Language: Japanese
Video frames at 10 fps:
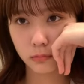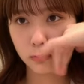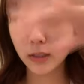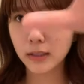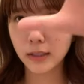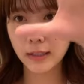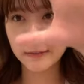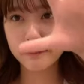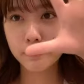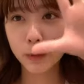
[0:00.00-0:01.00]
待ってね
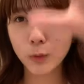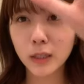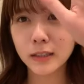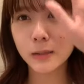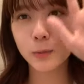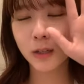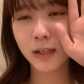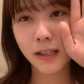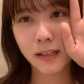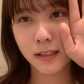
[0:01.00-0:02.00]
分かっても書か
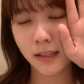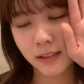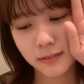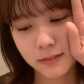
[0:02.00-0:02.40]
ないでね